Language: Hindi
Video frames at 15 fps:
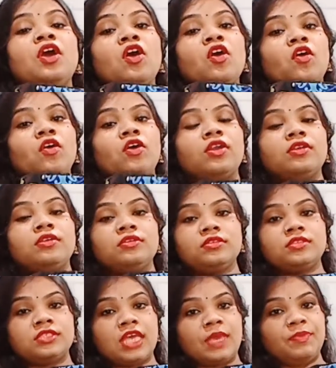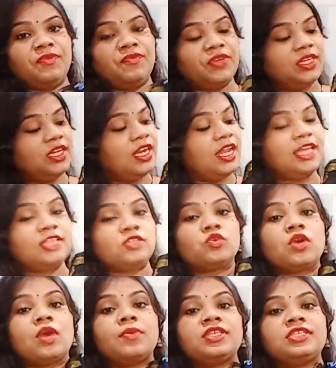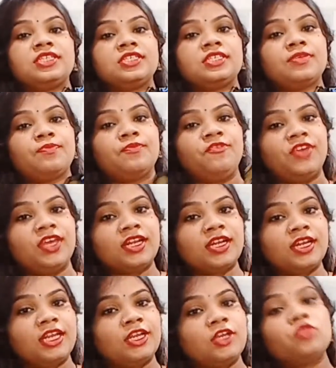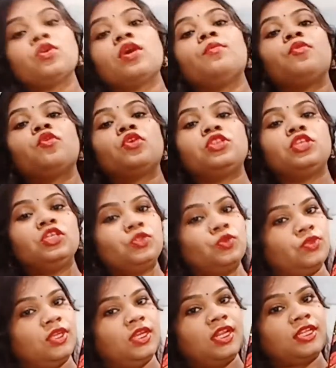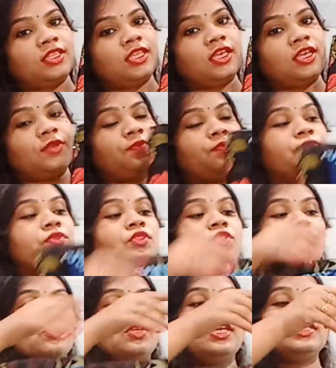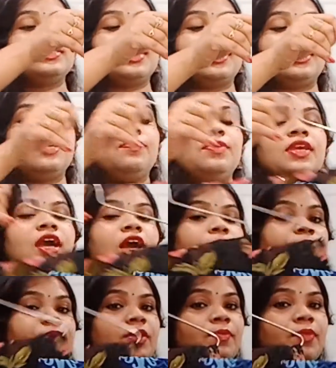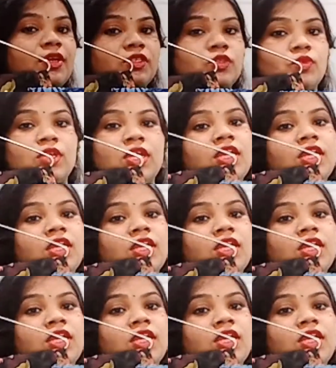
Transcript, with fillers: और सेमी फिटेड है इसको आप अच्छे से वेयर करेंगे तो आप बहुत ही सुंदर लगते हैं तो ये साड़ी भी आपके पास होना